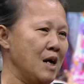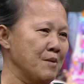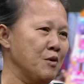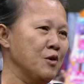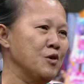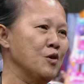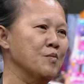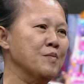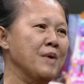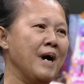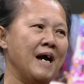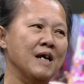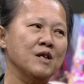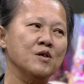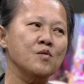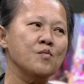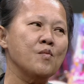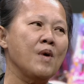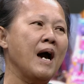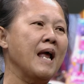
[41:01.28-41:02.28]
จะทำขนมขาย
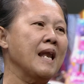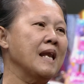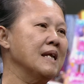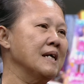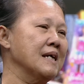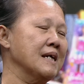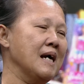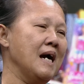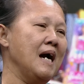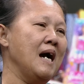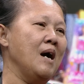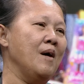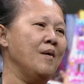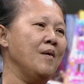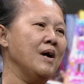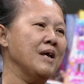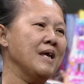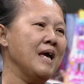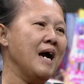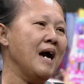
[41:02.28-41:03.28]
ทุกวันเลยค่ะ
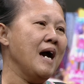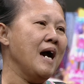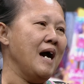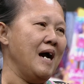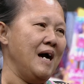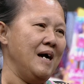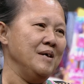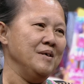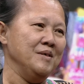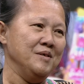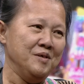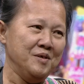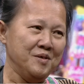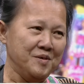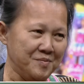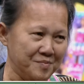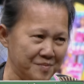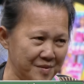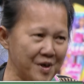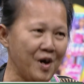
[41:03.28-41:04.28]
เพราะย่า
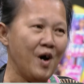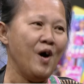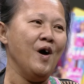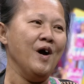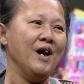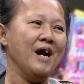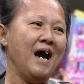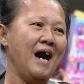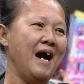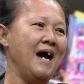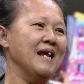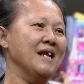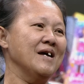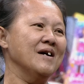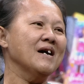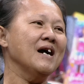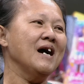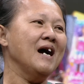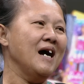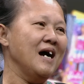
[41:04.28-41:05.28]
มีของขาย
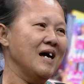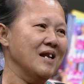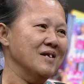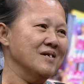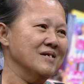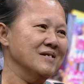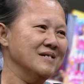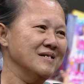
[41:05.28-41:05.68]
แล้วค่ะ